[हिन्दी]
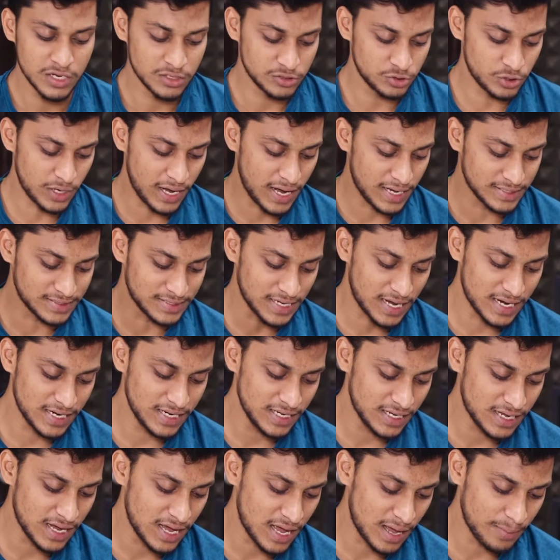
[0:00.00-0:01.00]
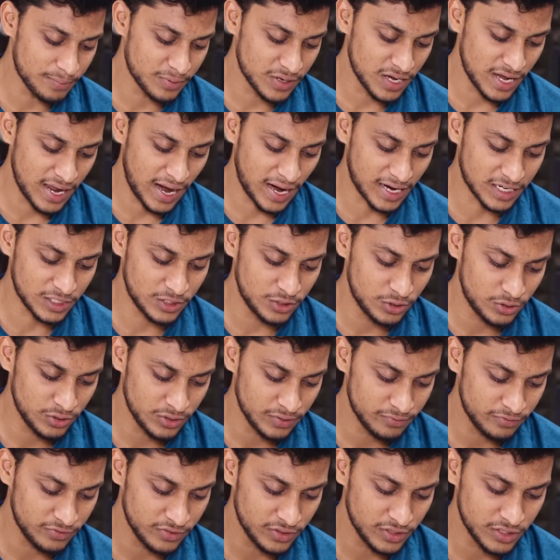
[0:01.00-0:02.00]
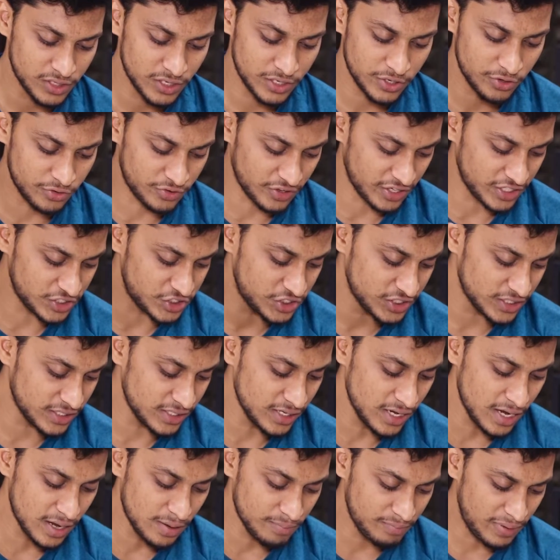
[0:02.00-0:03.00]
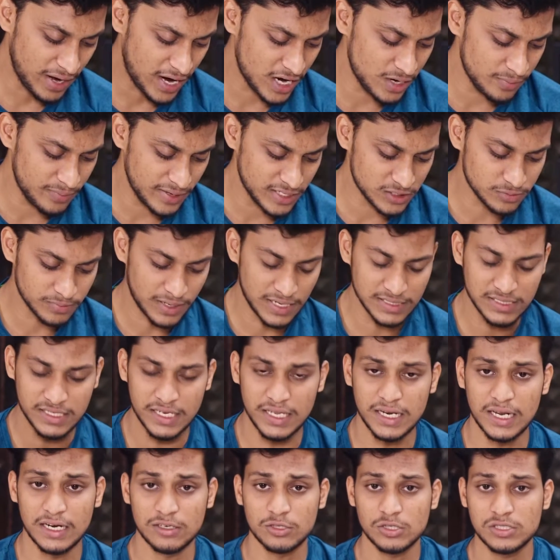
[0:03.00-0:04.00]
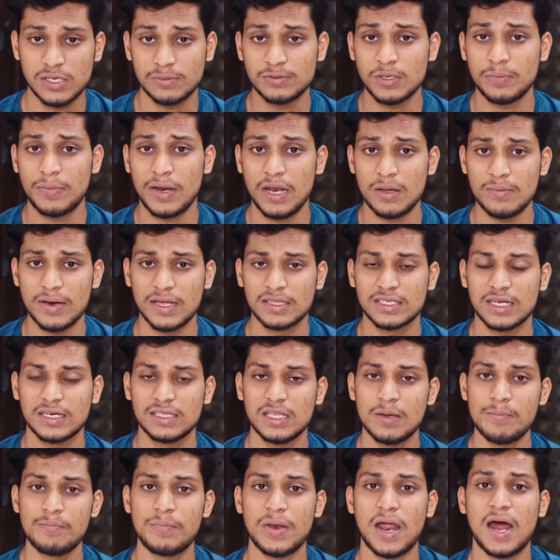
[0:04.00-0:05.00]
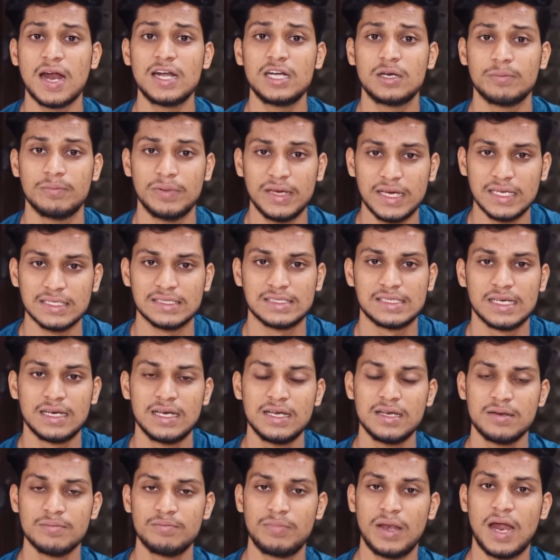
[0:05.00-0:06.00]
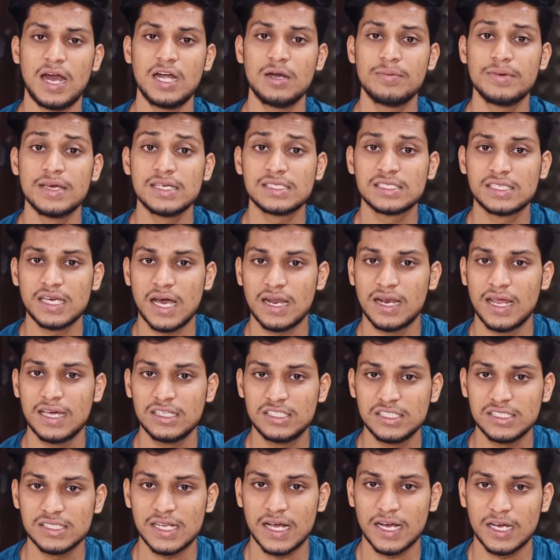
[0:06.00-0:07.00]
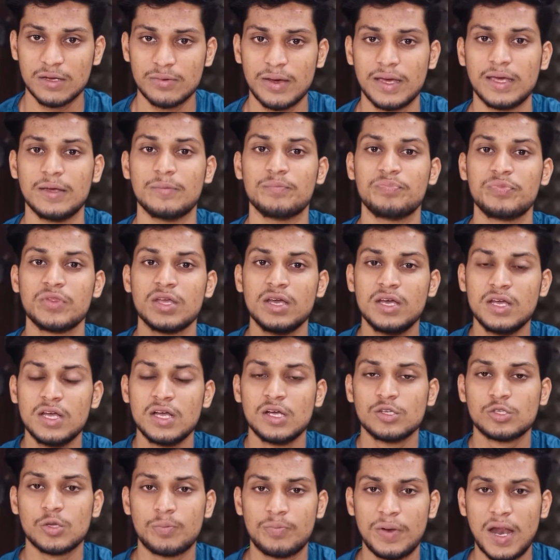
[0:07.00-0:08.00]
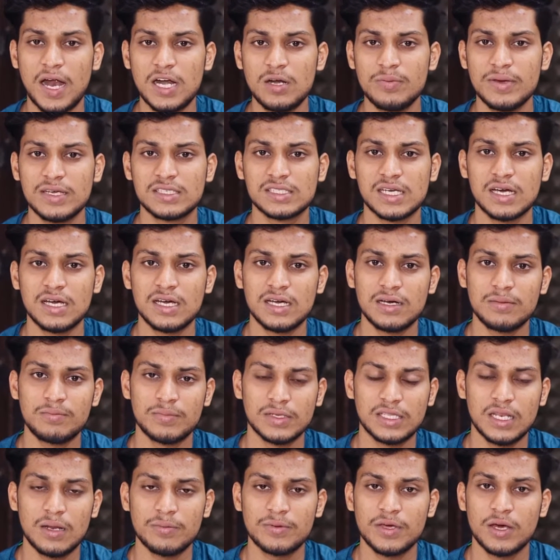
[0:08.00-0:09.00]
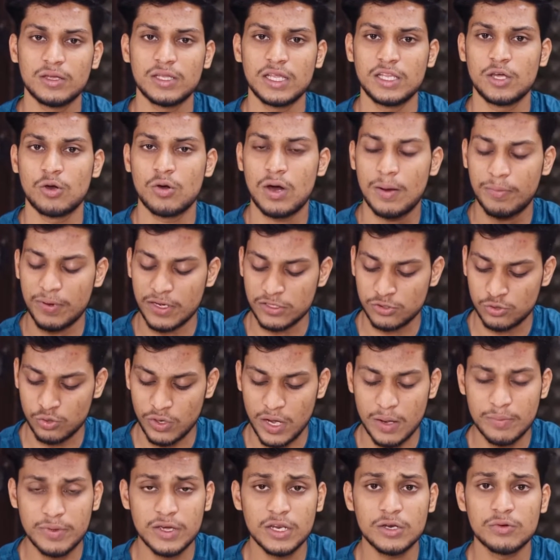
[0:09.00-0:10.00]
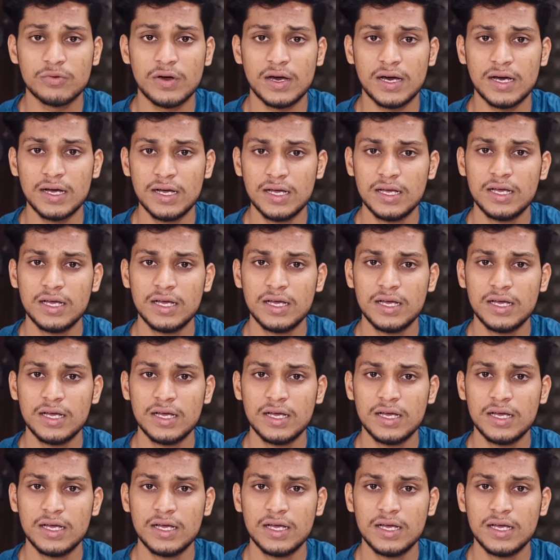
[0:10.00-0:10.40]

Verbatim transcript: जो है अजानी का आपका एक्टिव न्यूट्रिशन प्लांट बेस्ड मास गेनर तो सबसे पहले बात करते हैं प्लांट बेस प्लांट बेस क्या नई चीज़ आ गई भाई तो प्लांट बेस का मतलब क्या होता है देखो आपका सोयाबीन हुआ